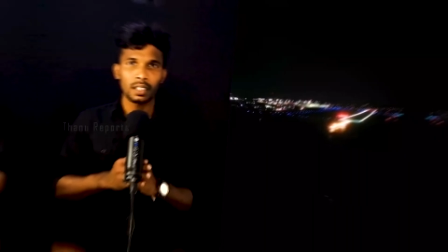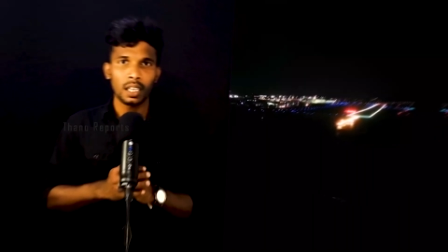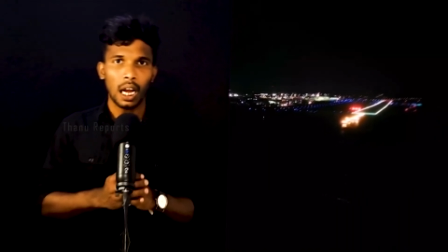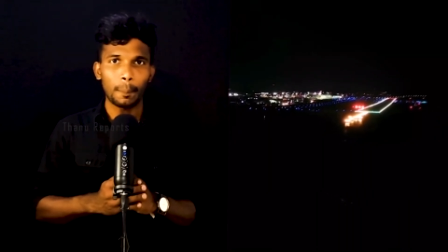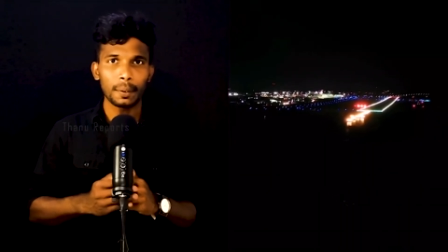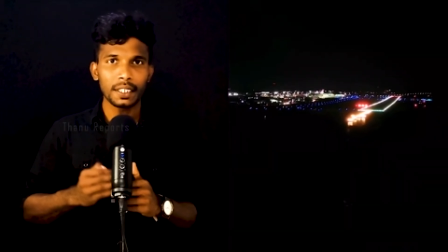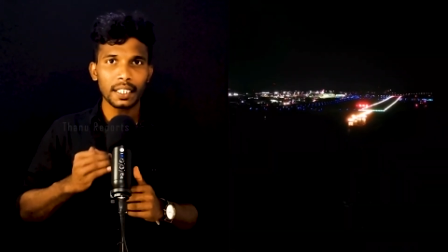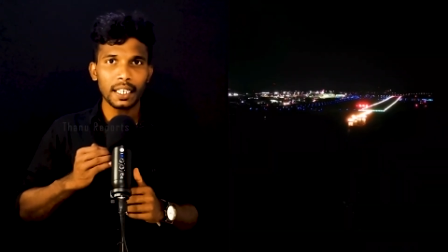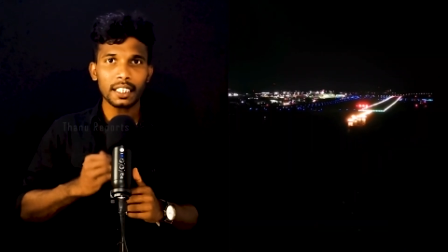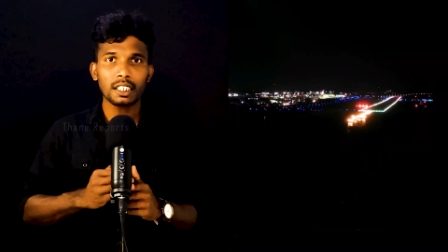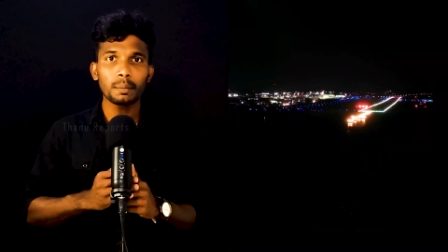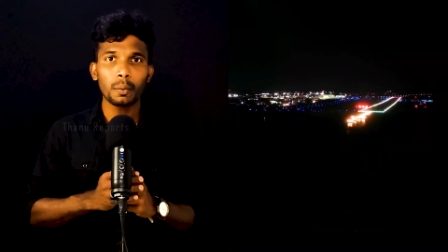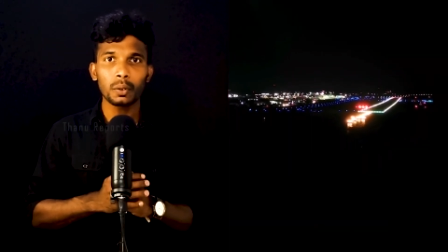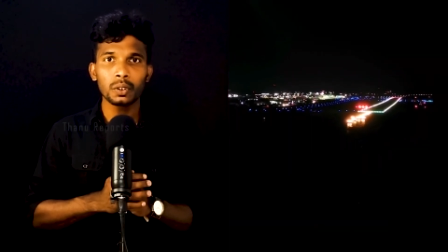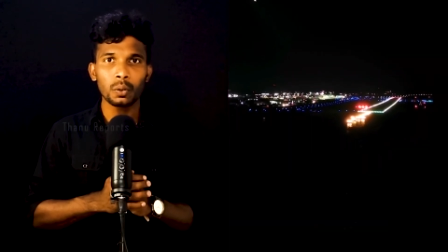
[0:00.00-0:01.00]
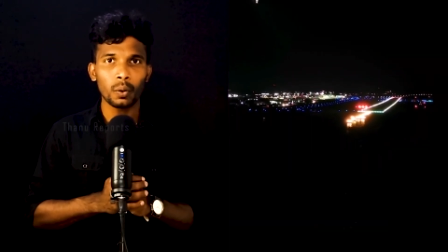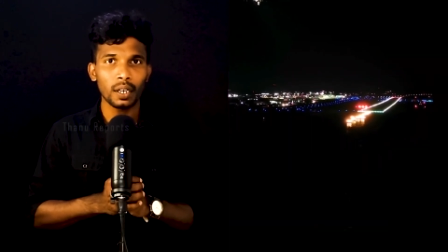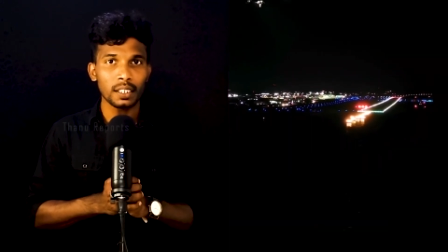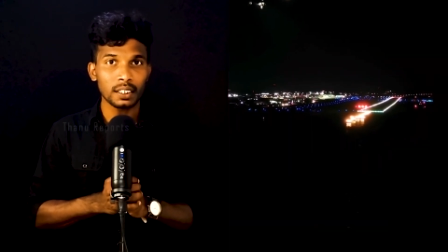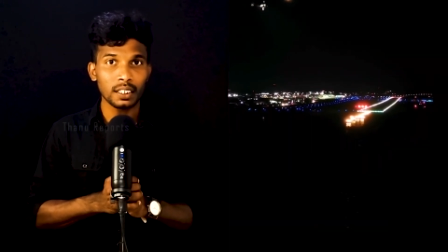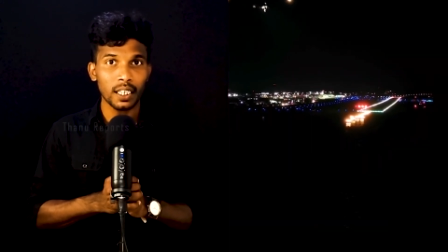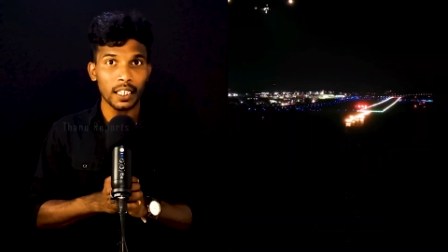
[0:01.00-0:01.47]
அப்படி இறக்கும் போது
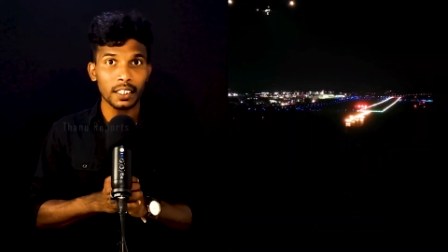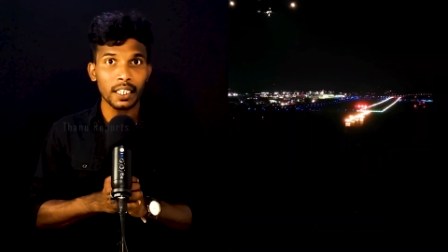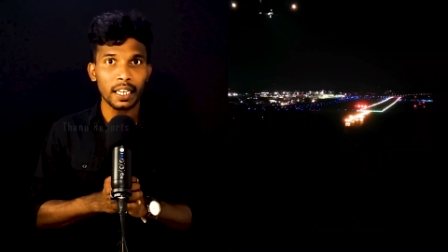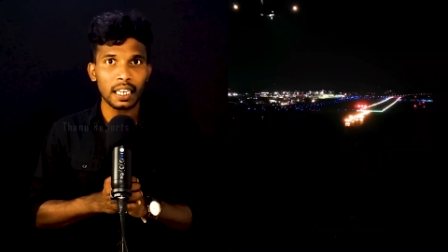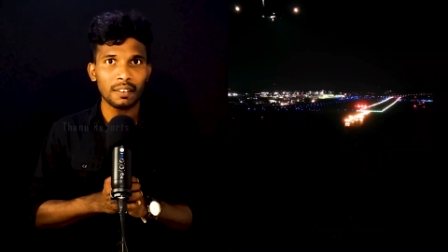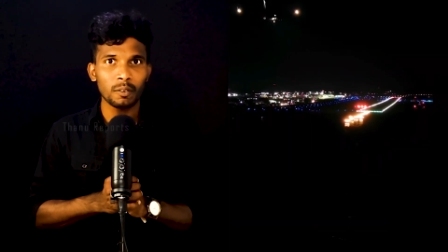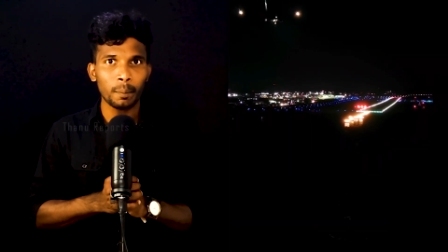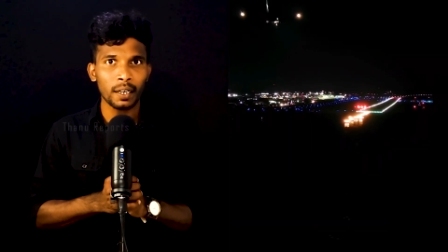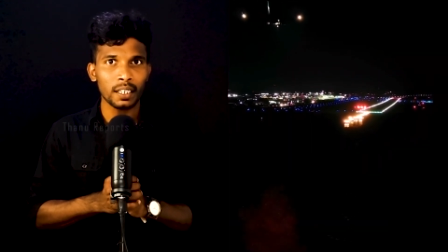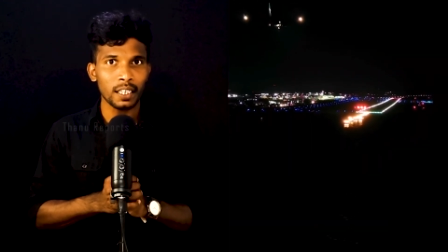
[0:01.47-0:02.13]
உங்களுக்கு கட்டுநாயக்க விமான